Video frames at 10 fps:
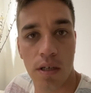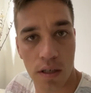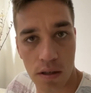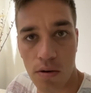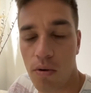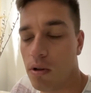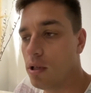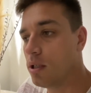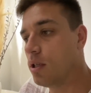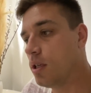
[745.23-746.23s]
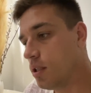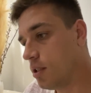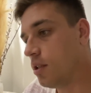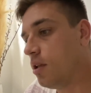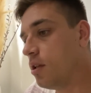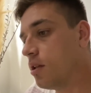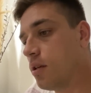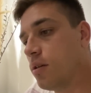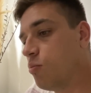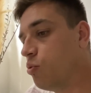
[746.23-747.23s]
роллы и
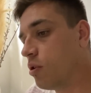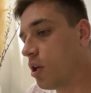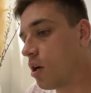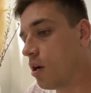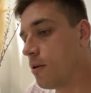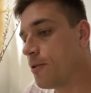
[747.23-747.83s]
на бургеры.